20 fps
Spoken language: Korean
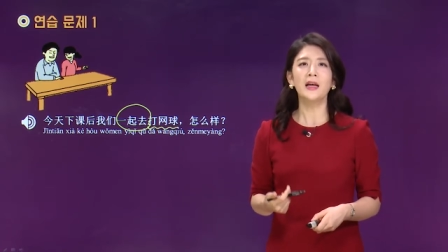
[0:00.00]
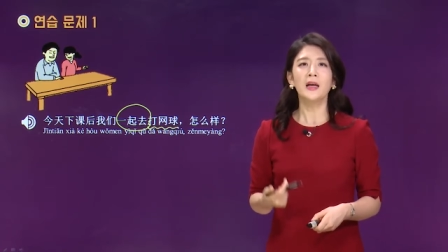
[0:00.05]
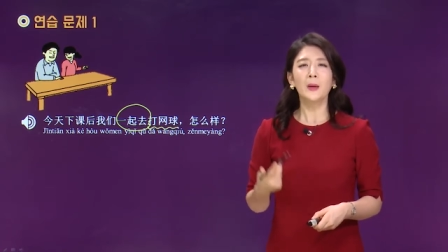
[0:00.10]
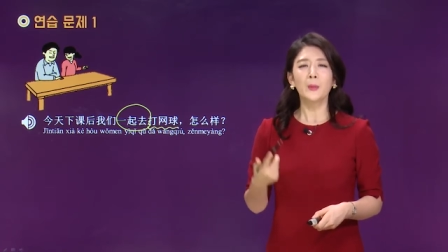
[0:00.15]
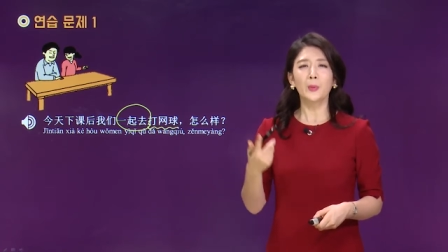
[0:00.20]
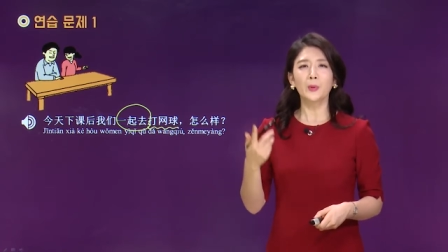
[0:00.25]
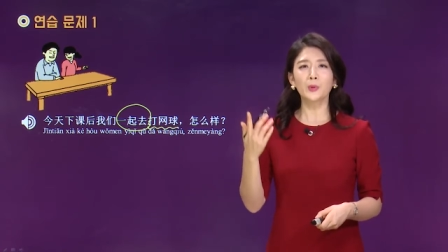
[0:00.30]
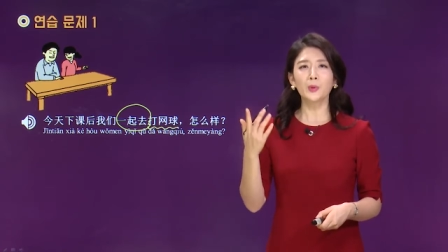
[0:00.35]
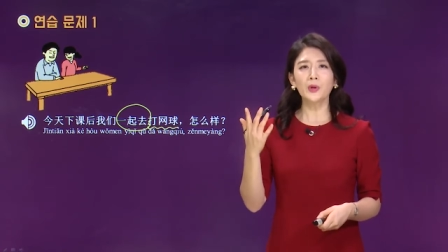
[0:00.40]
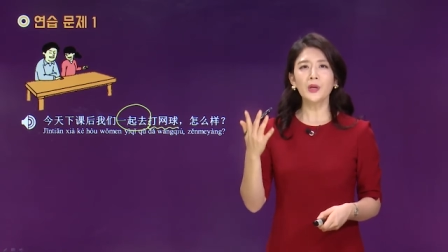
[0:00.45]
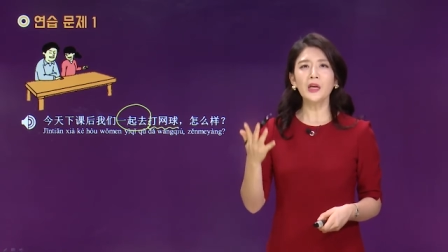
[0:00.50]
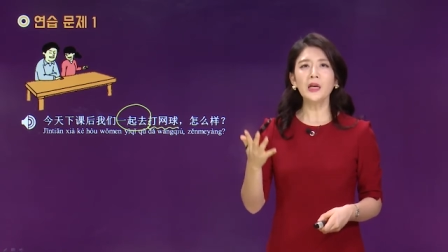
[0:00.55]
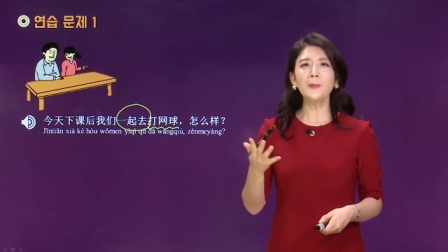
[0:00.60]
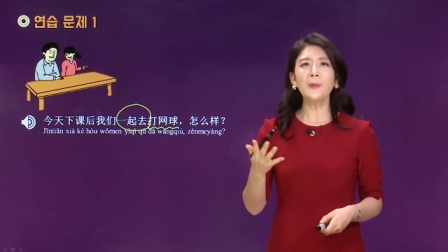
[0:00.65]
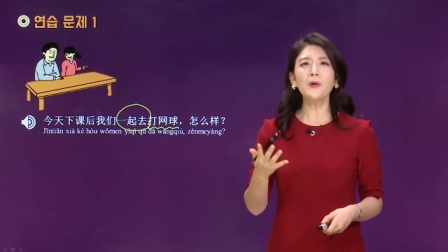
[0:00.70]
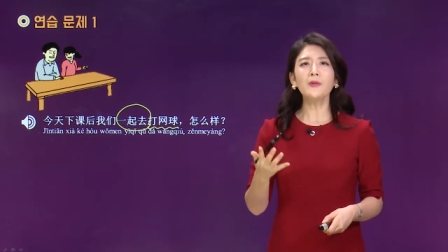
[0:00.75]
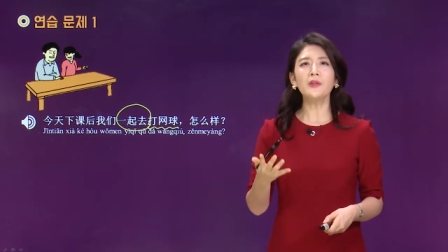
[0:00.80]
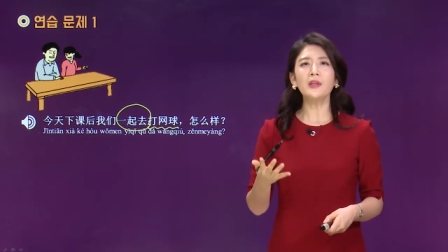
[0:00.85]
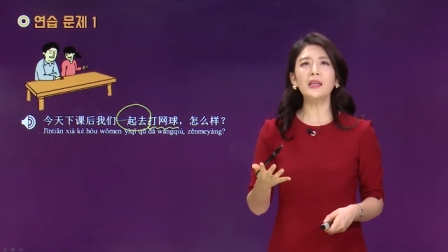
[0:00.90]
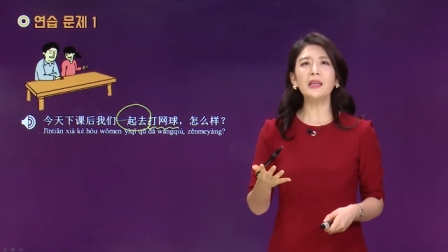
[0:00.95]
보통
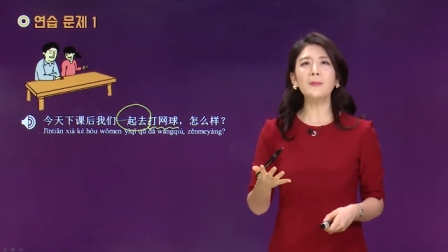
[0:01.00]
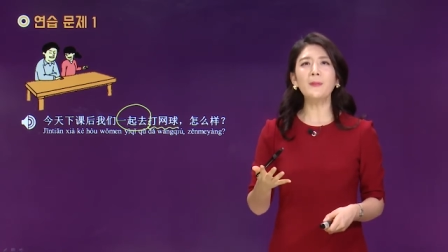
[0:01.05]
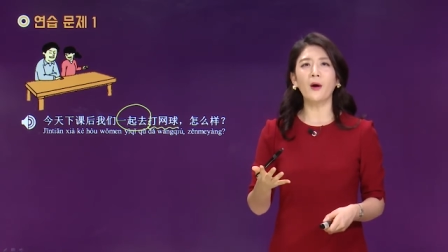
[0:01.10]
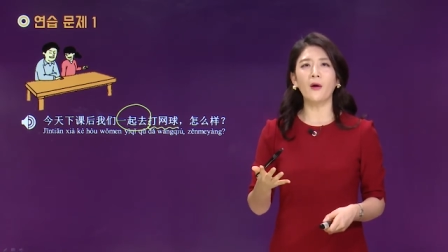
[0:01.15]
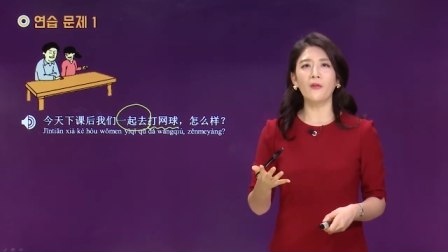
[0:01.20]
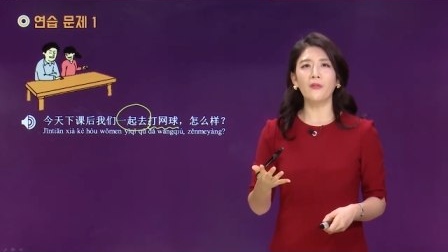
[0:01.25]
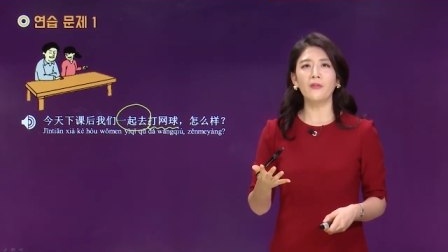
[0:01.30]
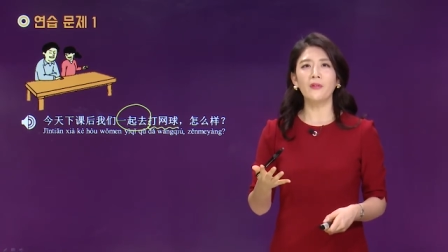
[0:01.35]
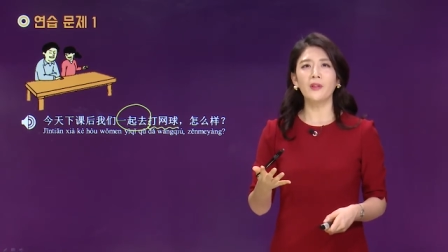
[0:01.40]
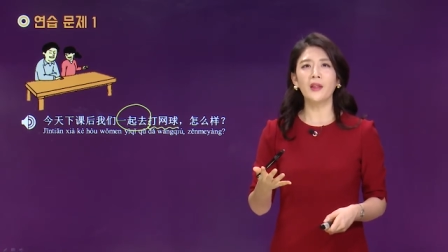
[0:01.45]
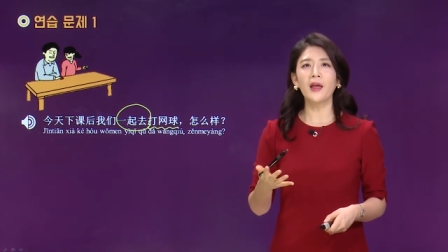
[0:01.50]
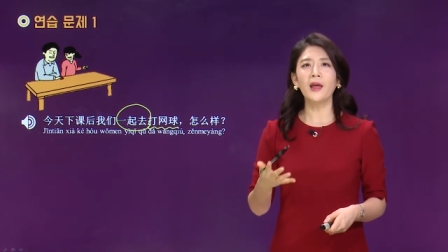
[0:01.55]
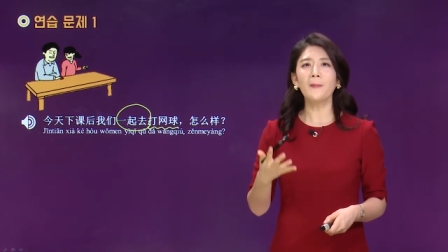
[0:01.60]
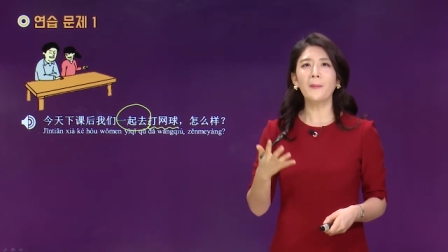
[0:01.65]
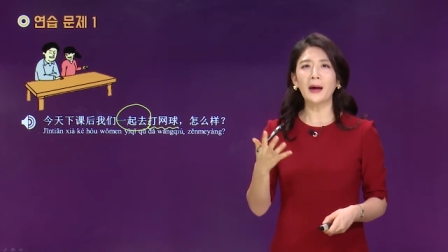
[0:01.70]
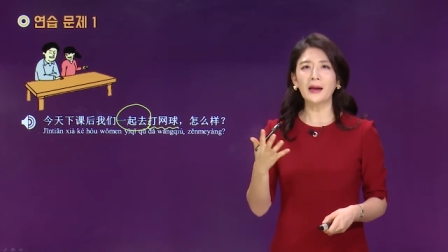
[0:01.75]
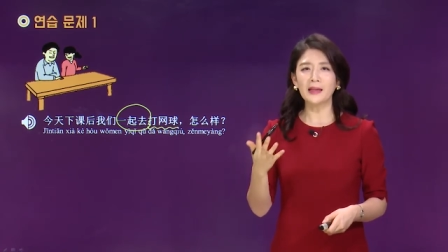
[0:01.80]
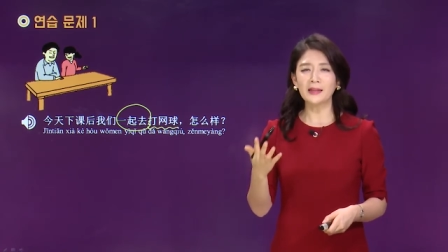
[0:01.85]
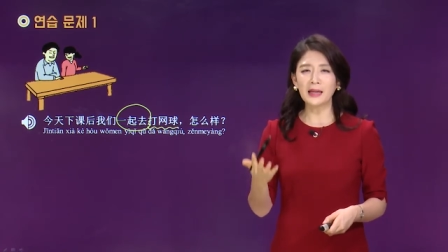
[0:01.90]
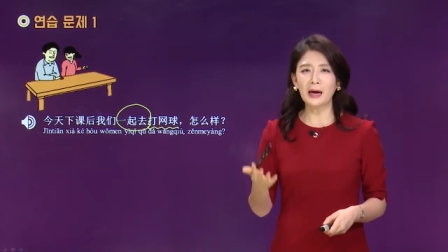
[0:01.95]
1번, 2번 에
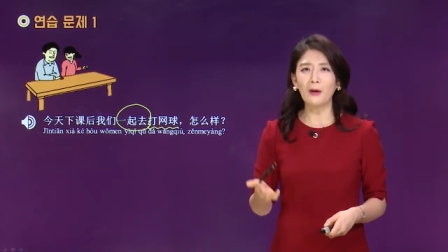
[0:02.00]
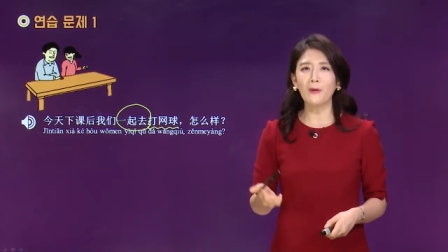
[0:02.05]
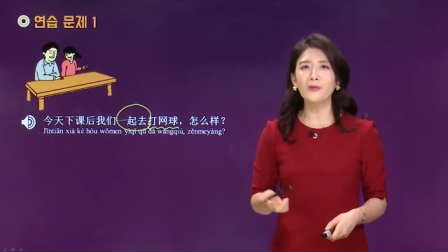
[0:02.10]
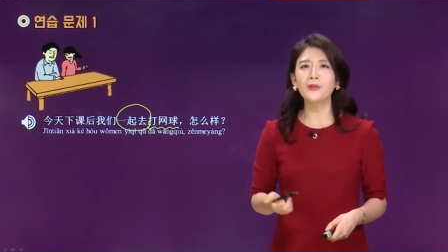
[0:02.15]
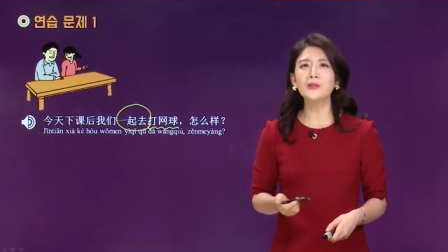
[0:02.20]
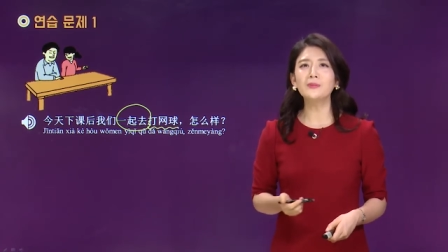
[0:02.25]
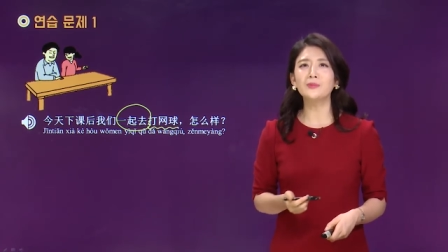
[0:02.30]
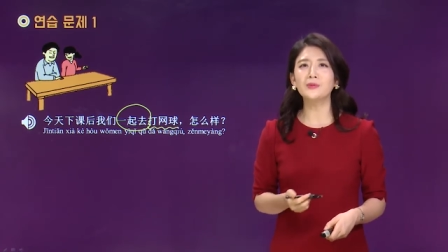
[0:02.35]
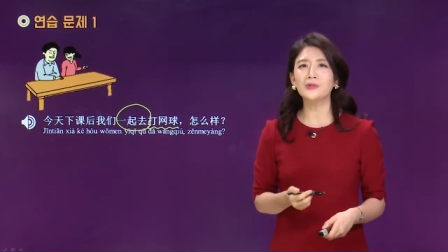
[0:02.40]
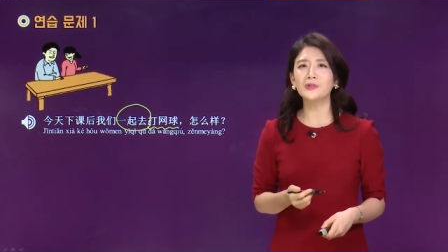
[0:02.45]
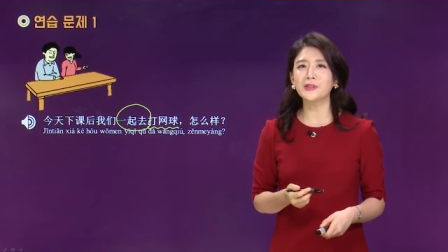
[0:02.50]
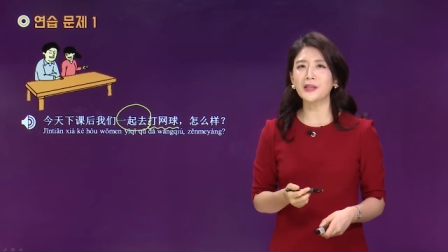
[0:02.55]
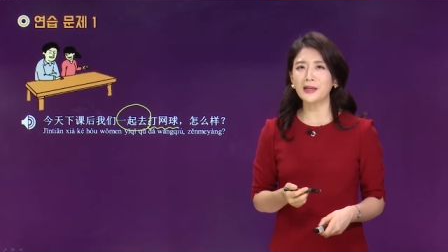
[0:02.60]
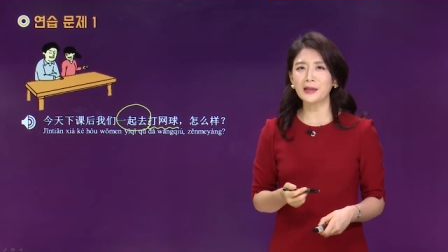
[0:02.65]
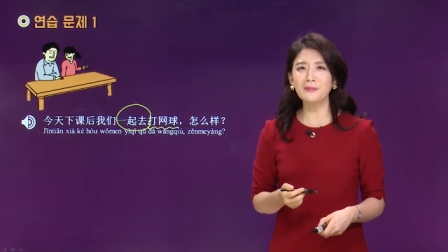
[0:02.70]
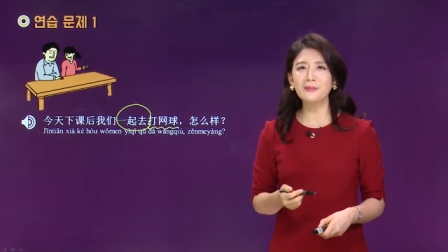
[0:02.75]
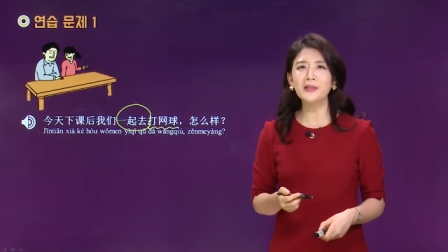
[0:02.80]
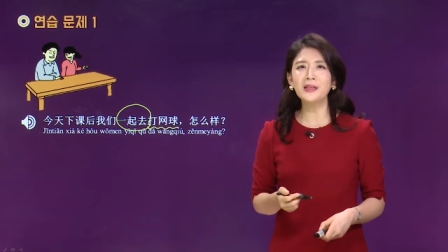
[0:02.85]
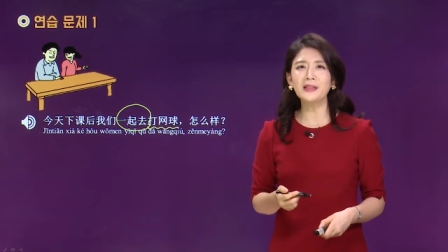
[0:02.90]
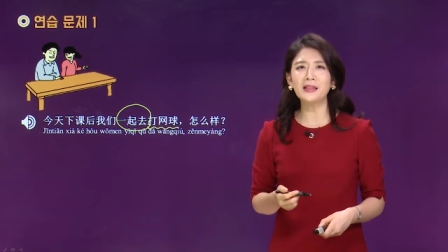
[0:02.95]
많이 나오는
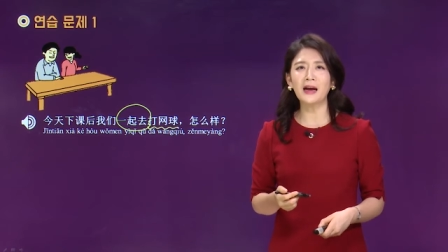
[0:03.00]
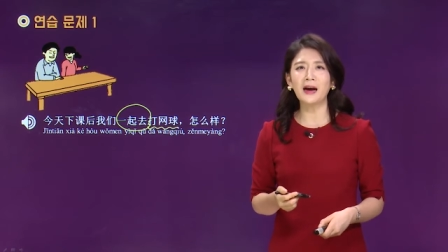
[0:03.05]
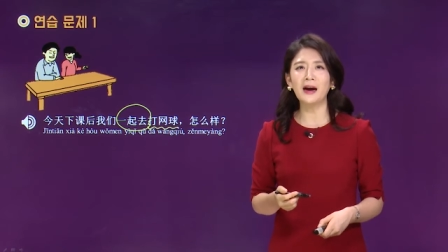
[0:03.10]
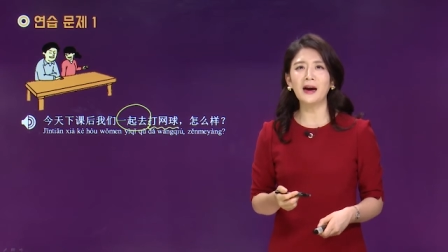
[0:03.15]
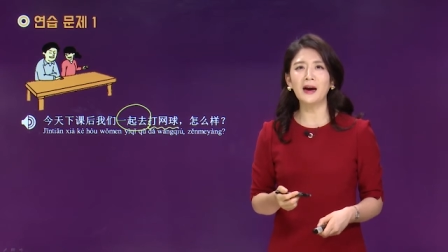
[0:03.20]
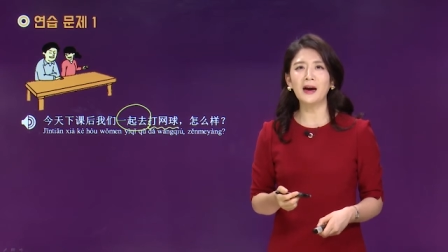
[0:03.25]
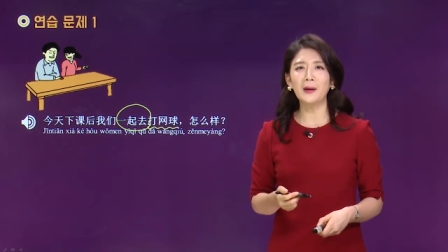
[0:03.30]
문제입니다.